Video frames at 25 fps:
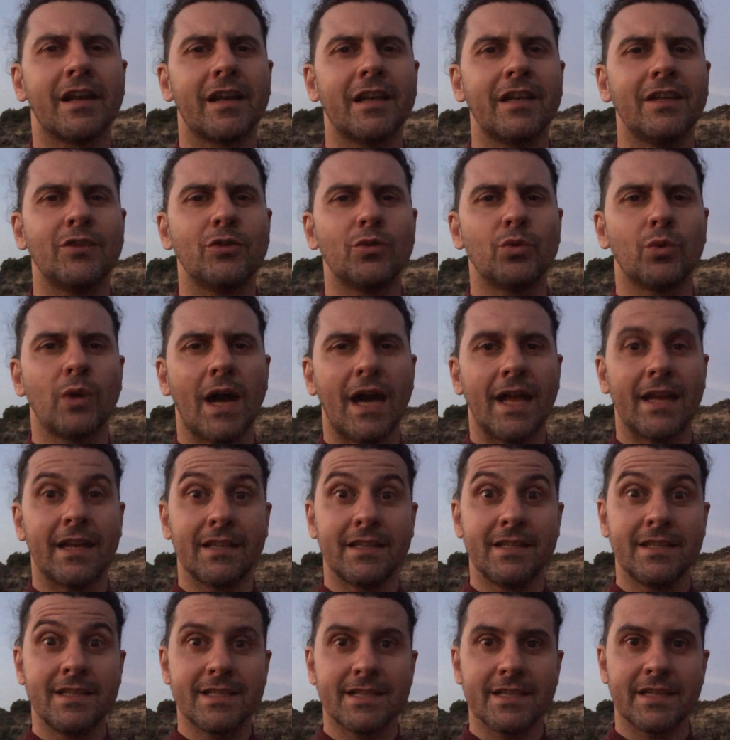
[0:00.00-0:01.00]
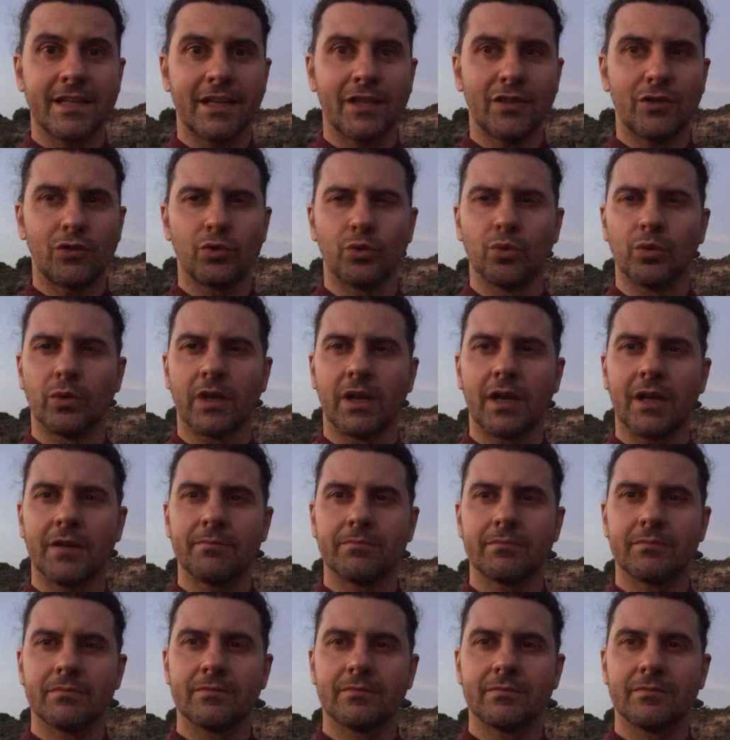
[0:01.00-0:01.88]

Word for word: rituale di scrittura.